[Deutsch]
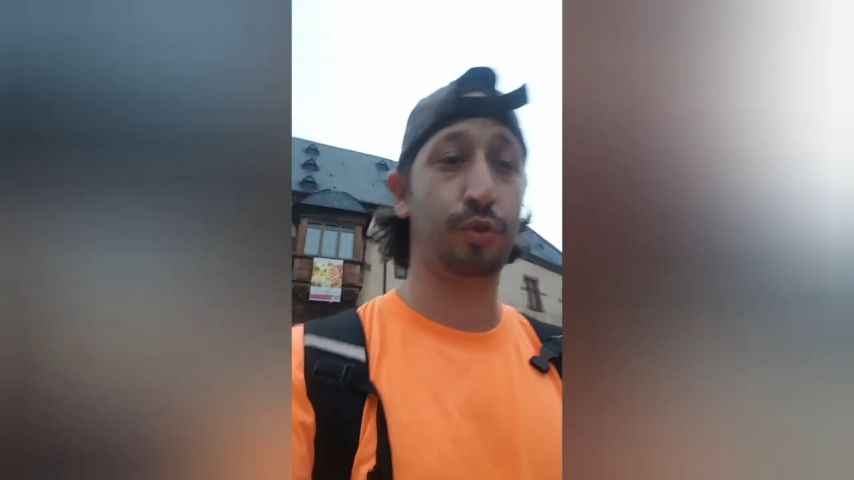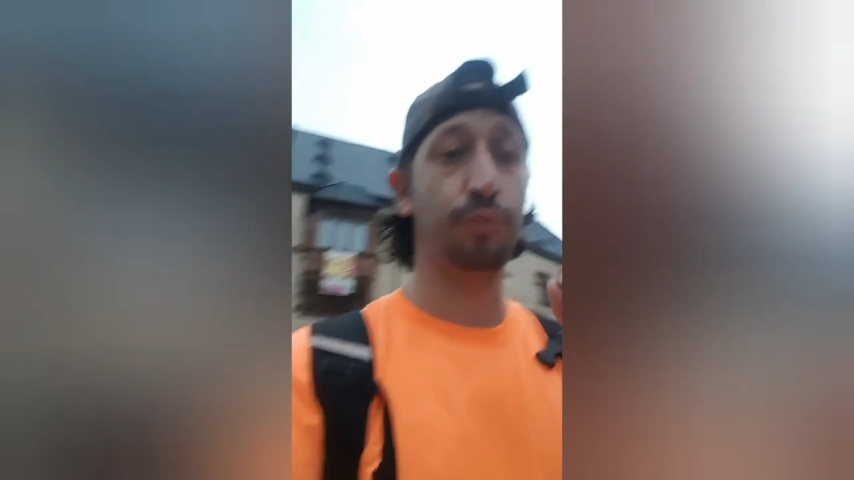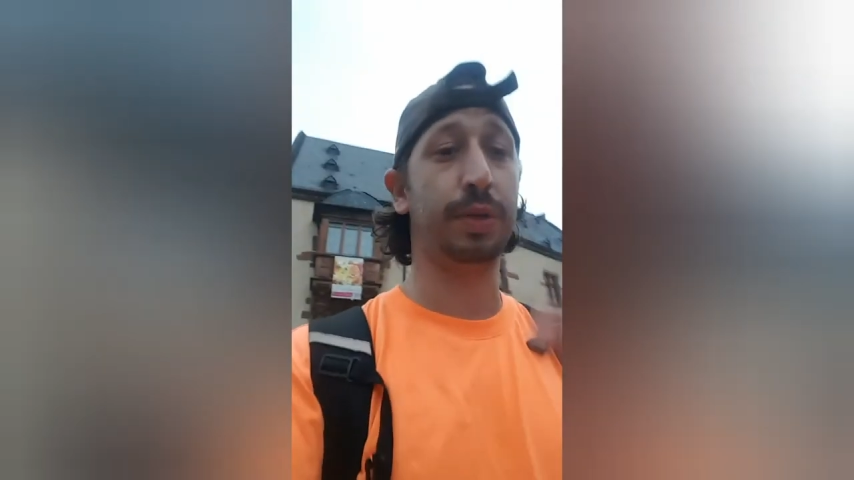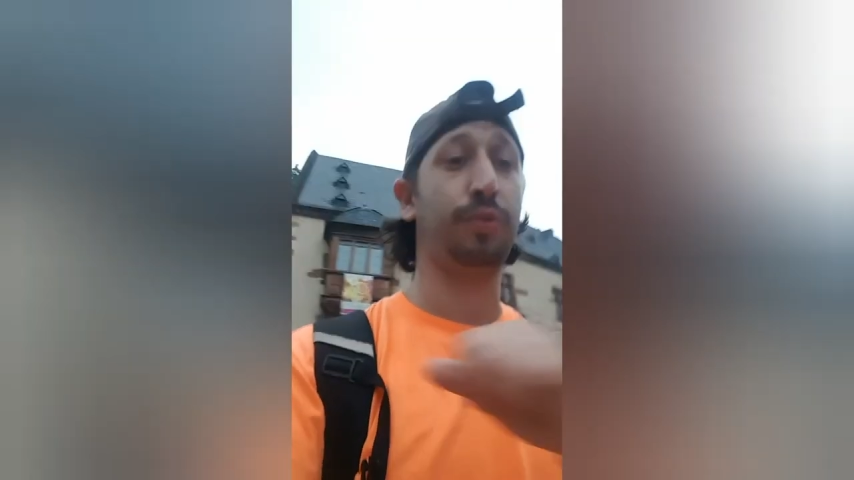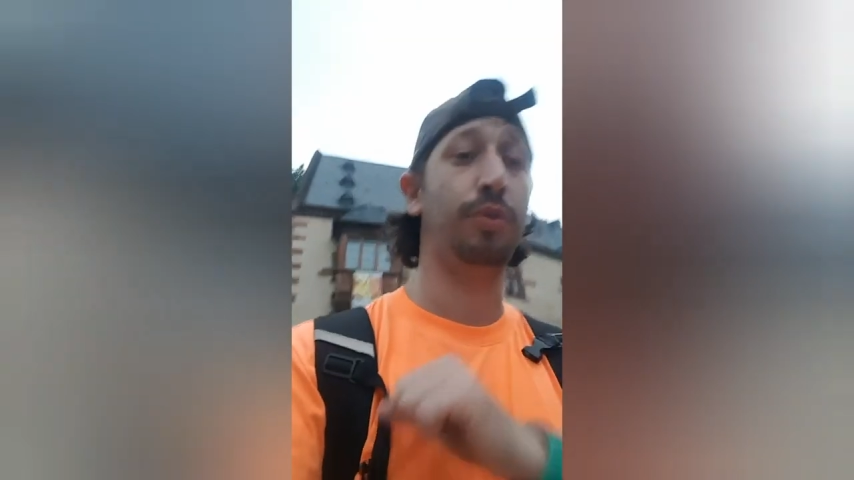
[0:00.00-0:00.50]

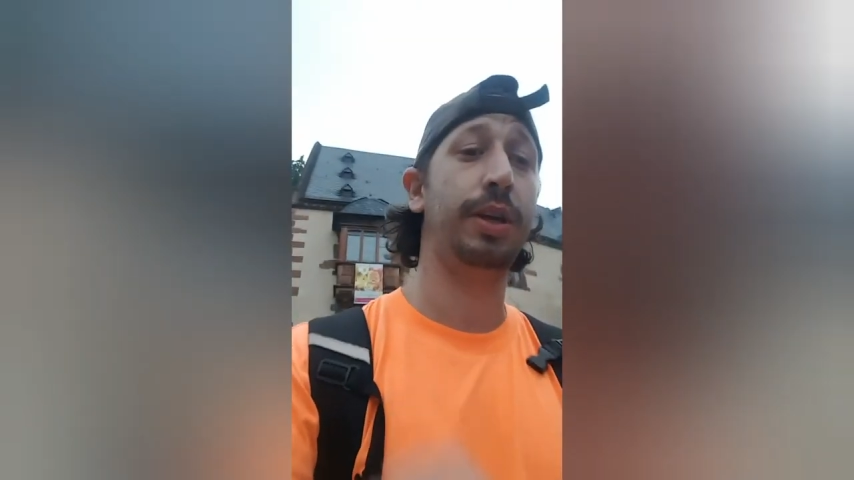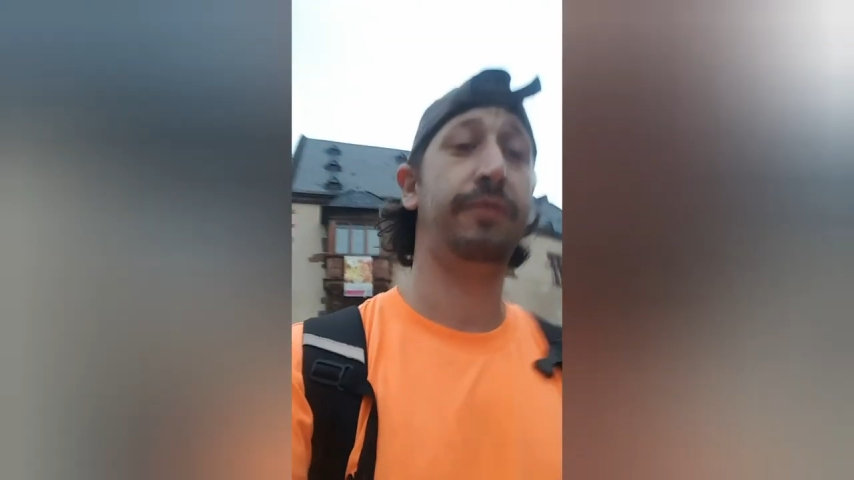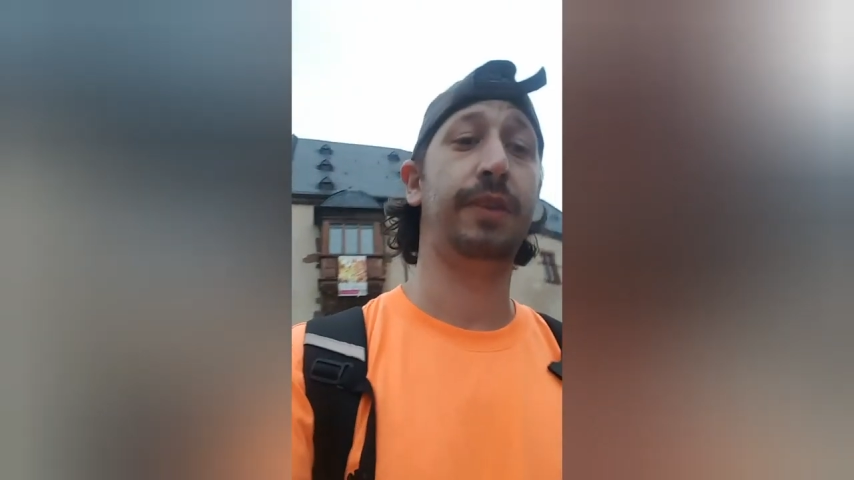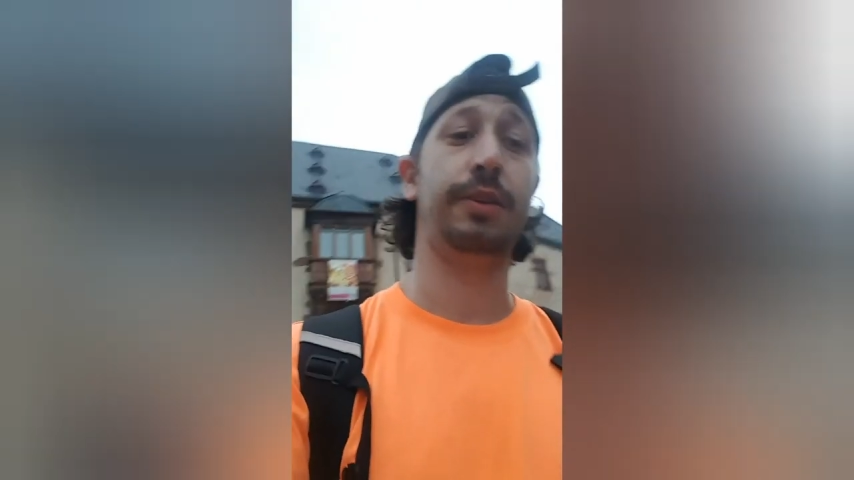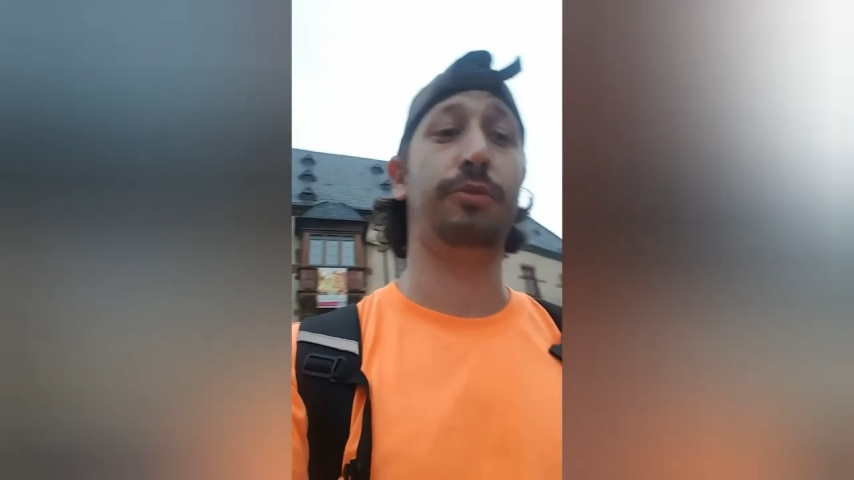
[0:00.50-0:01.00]
super tolle
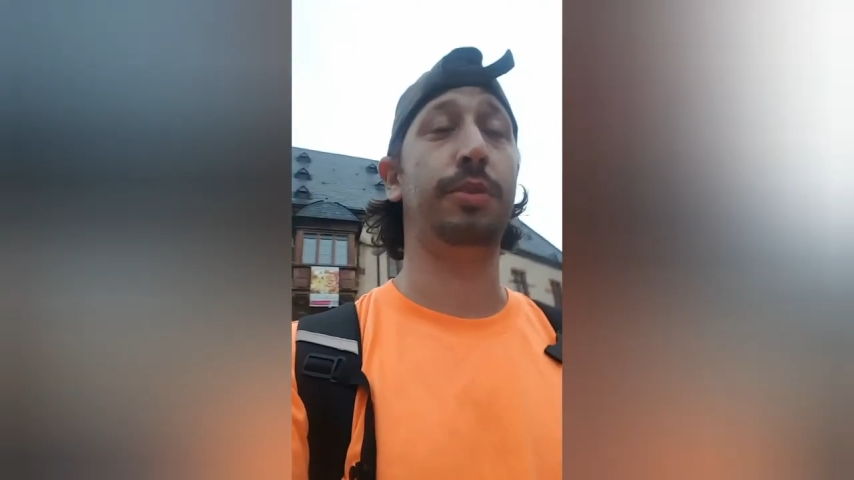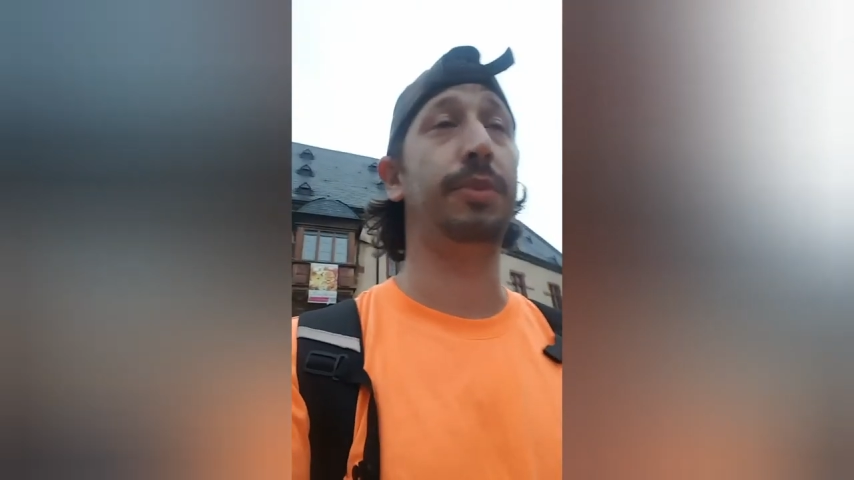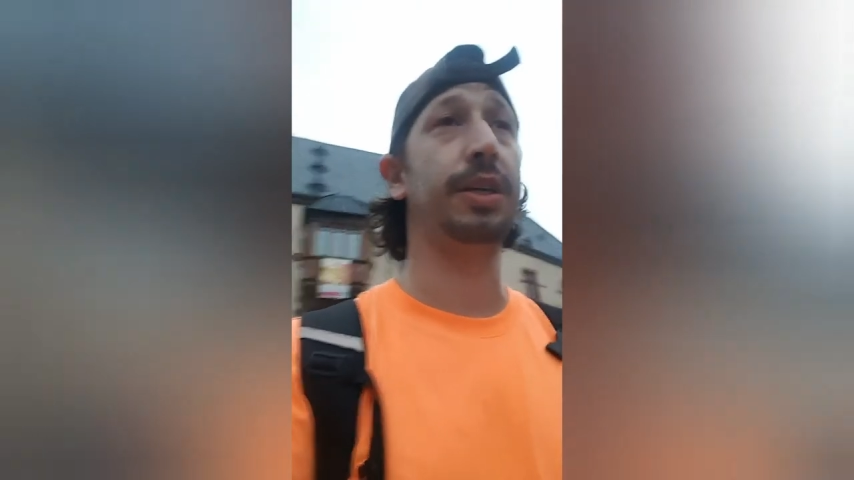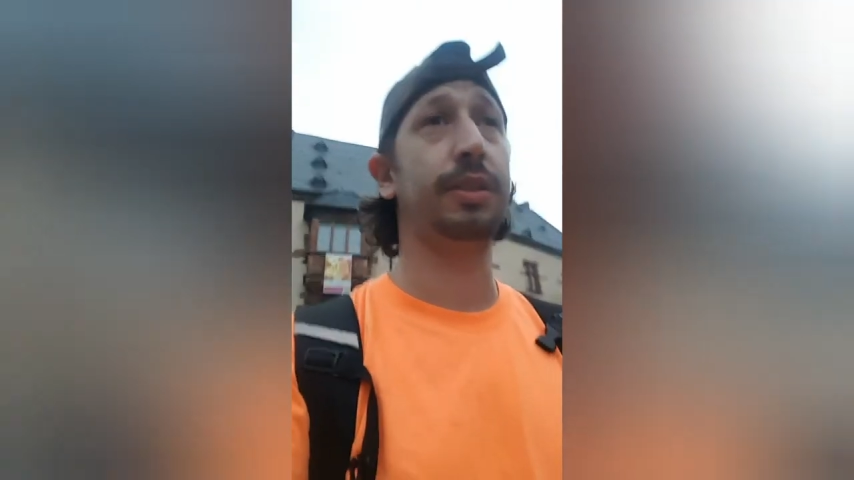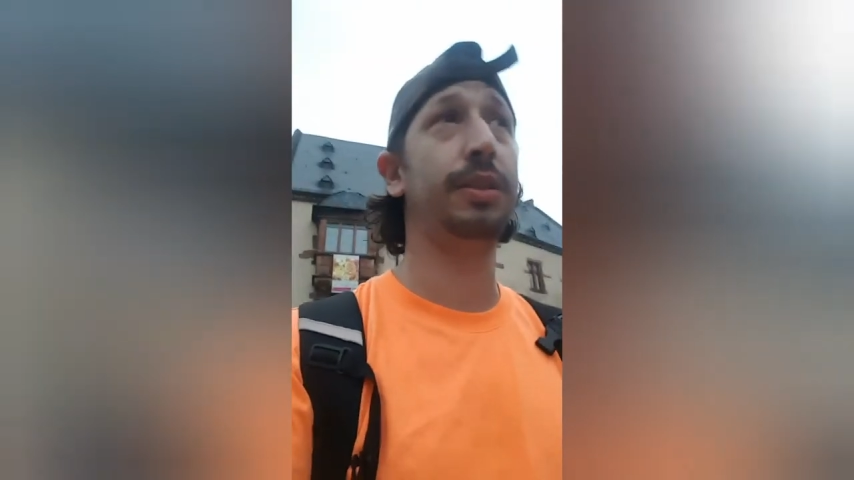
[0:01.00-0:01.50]
Erfahrung
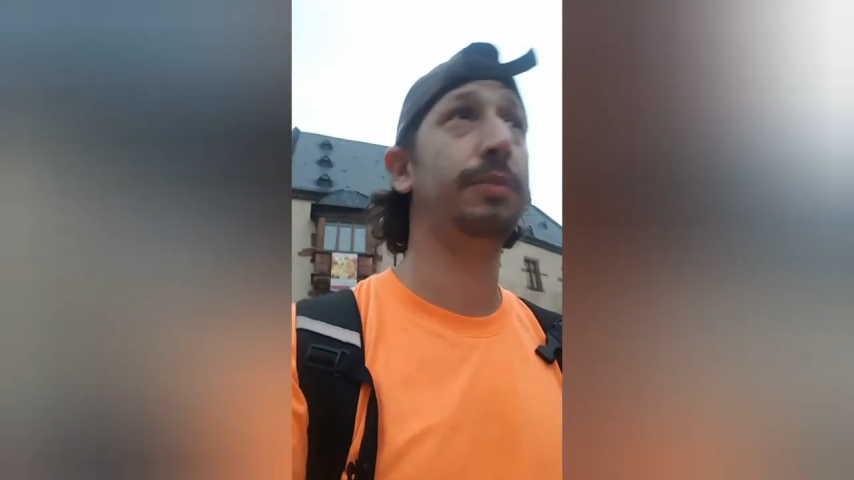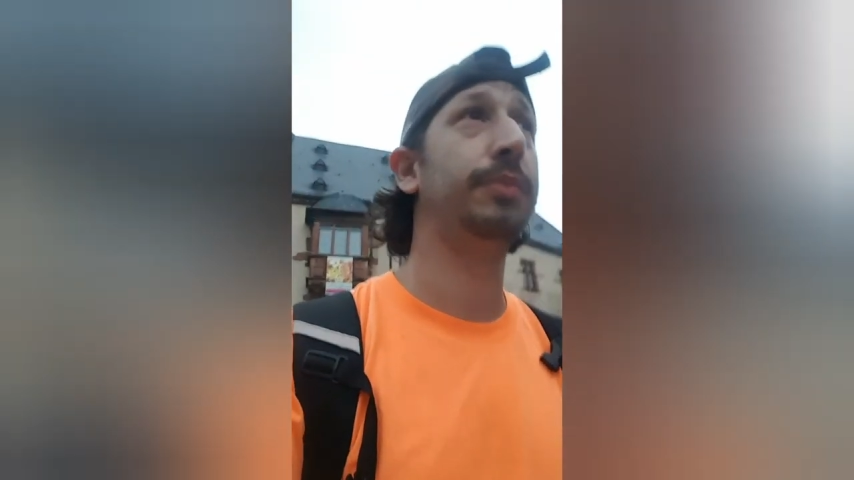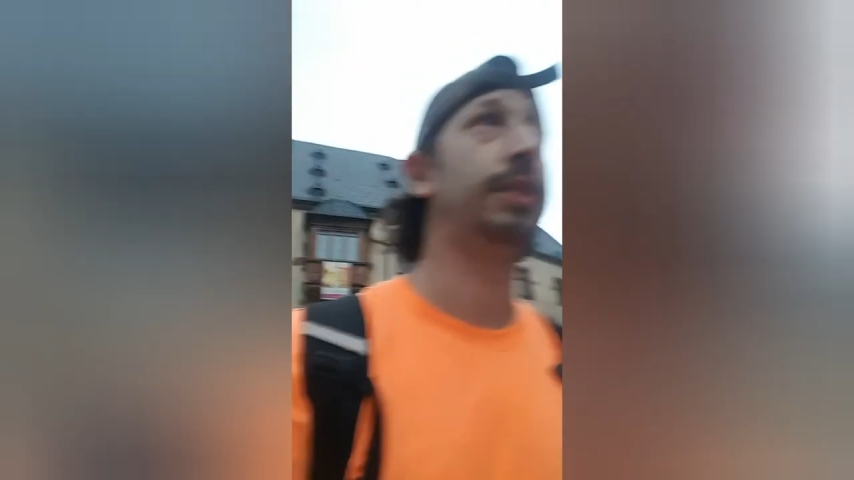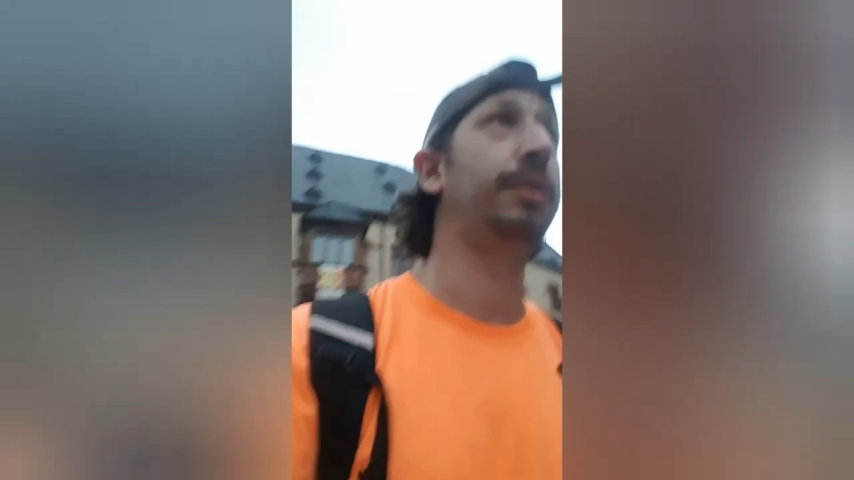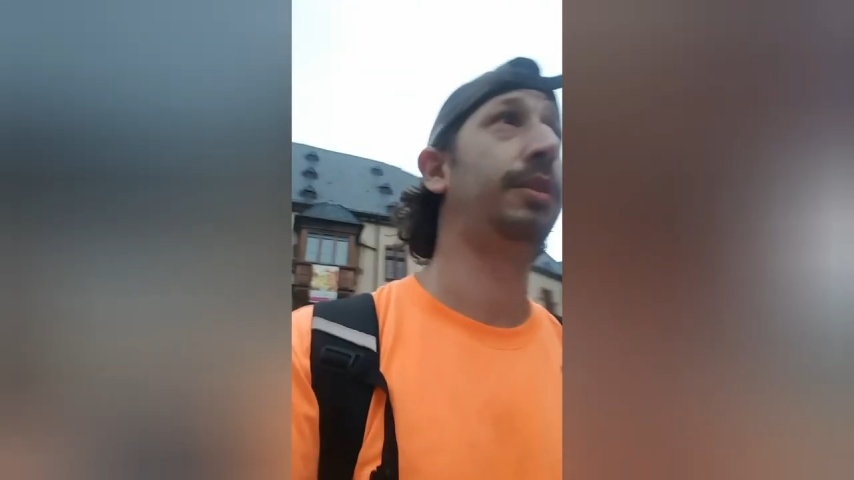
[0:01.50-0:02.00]
gemacht hier
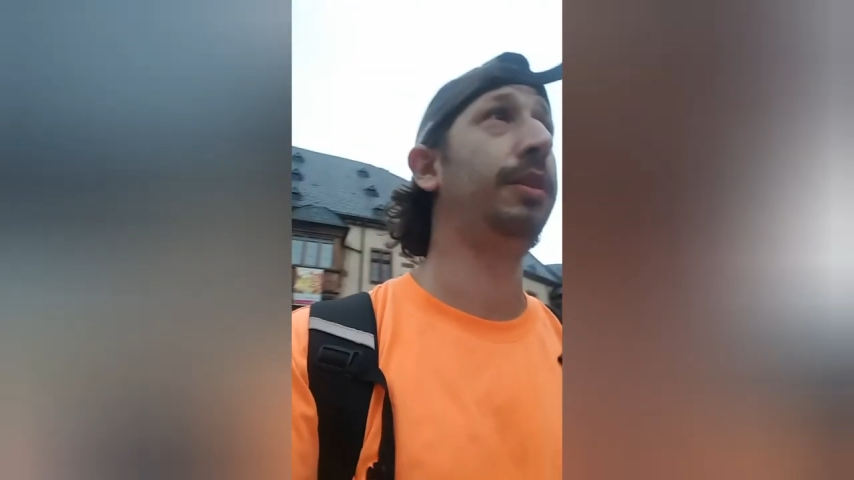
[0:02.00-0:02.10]
mit